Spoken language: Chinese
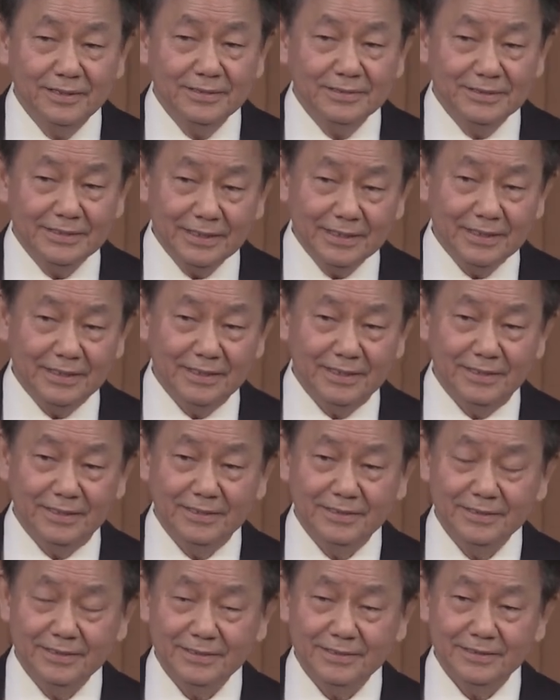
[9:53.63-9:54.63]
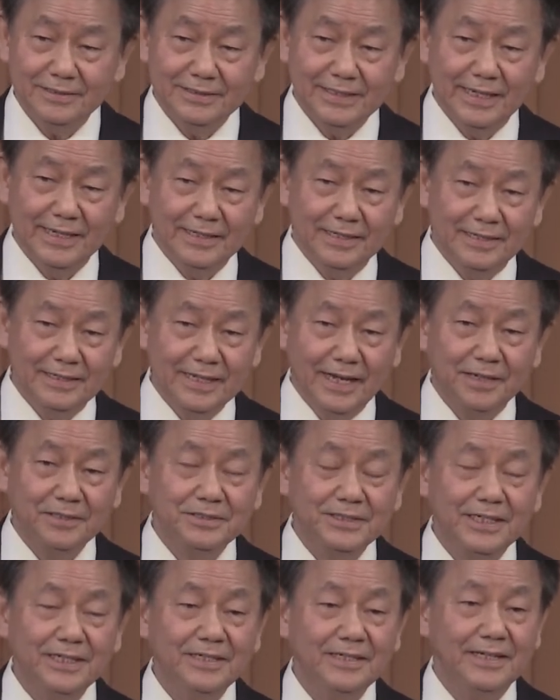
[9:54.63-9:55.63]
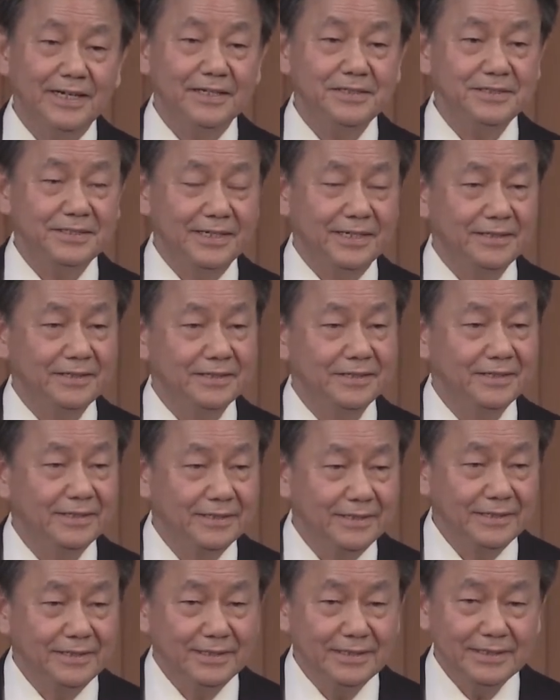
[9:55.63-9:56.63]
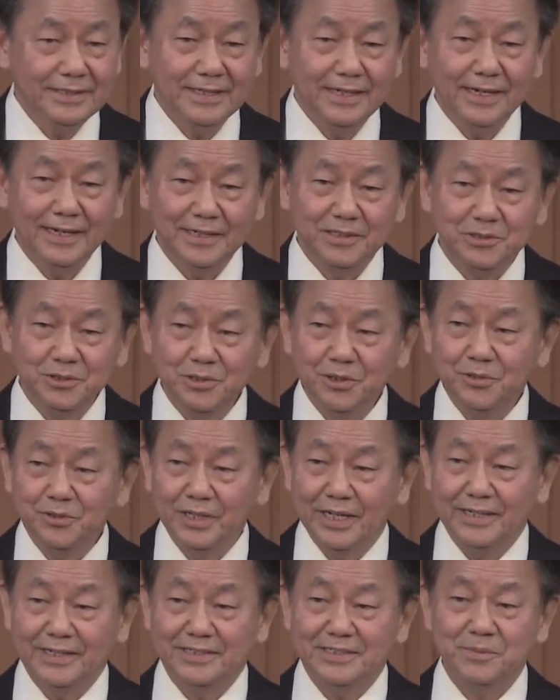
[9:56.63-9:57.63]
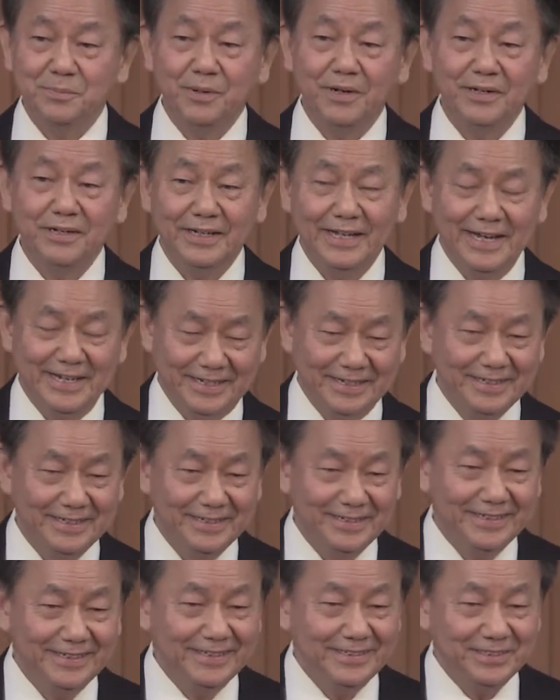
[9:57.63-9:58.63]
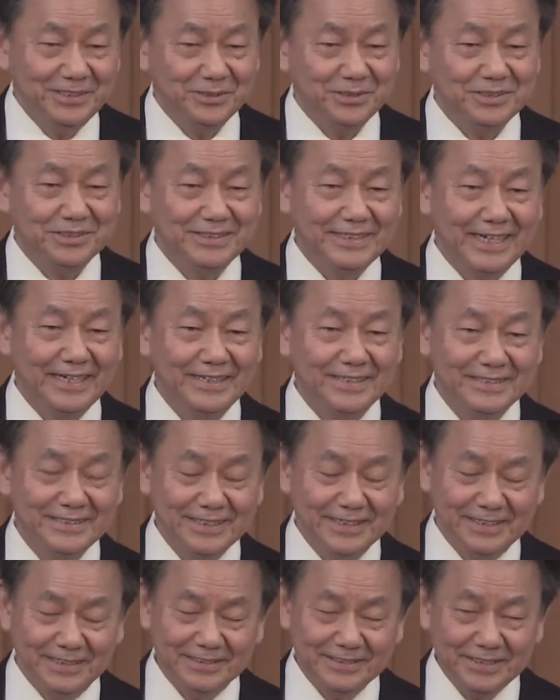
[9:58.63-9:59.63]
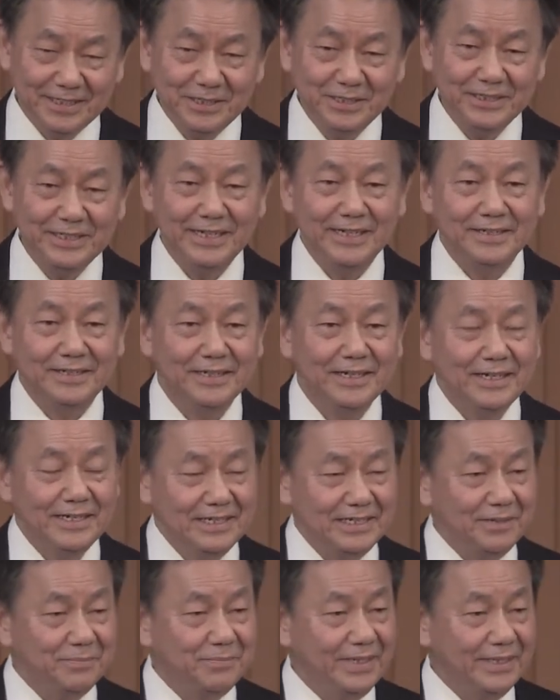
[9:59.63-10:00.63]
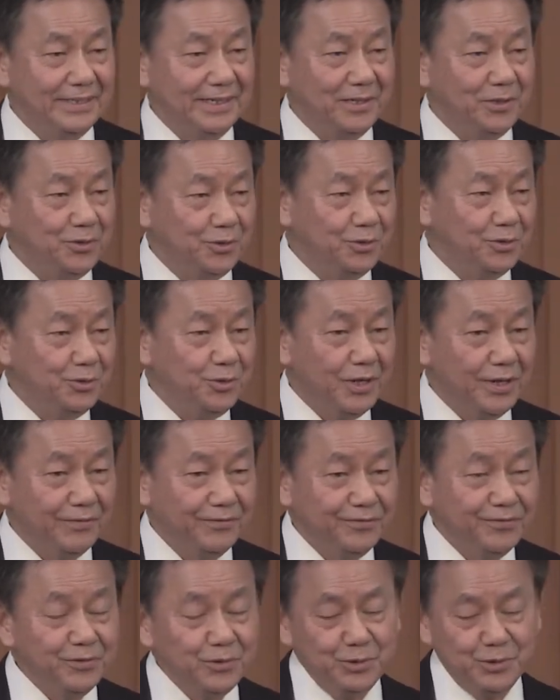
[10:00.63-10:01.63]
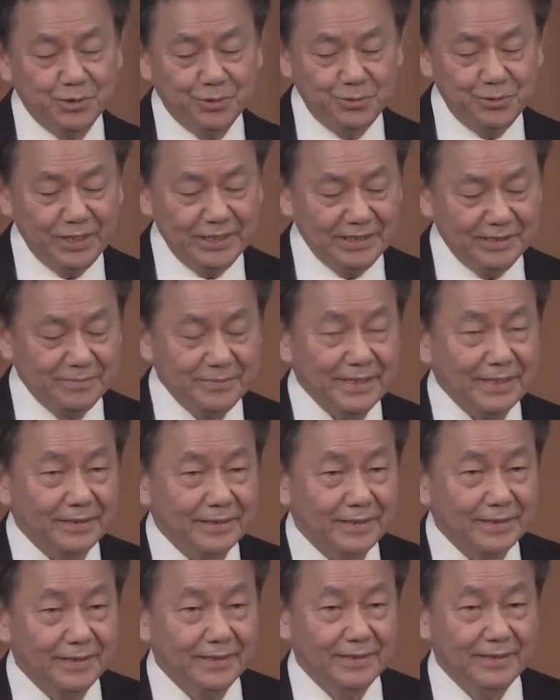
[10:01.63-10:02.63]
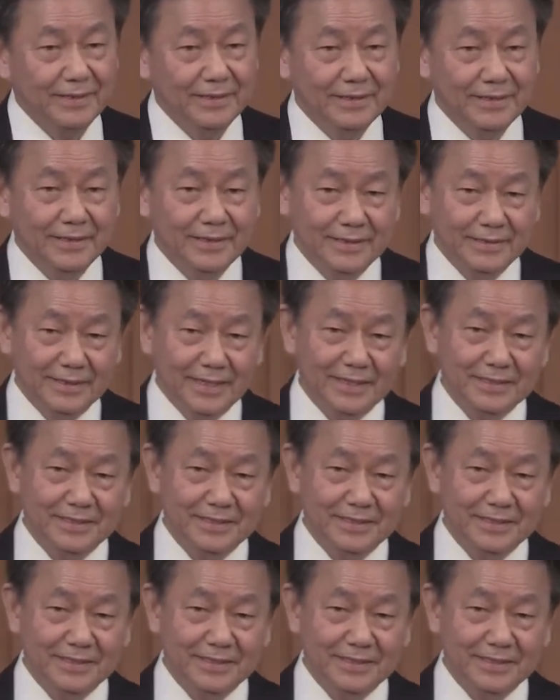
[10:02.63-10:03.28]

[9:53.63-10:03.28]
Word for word: 这个是在两千年前一个很重要的 s p o t l i g h t 就是在这个圣殿里面的女院、妇女院里面。那